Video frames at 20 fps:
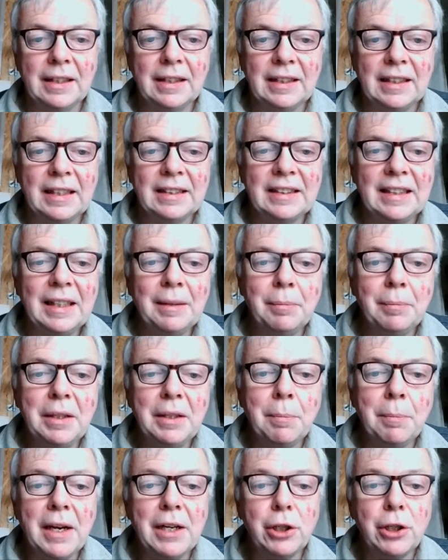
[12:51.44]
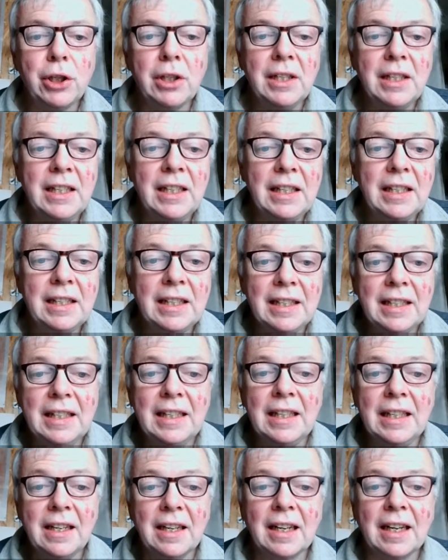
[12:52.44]
Dass eben die Menschen nicht
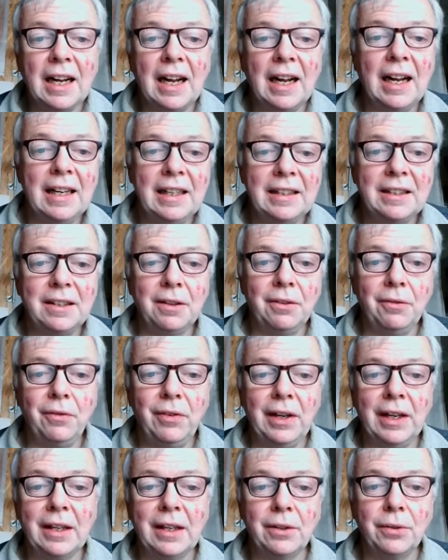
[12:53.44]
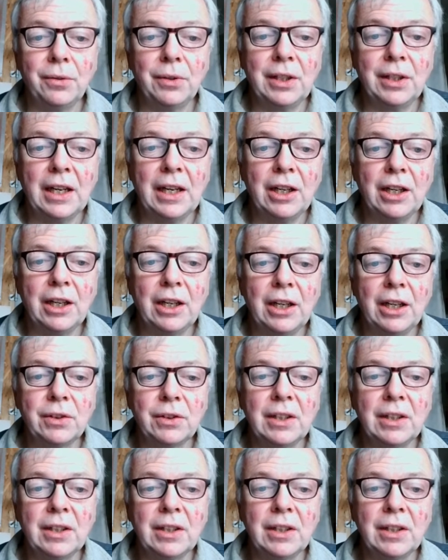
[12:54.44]
niedergehalten werden durch Herrschaft,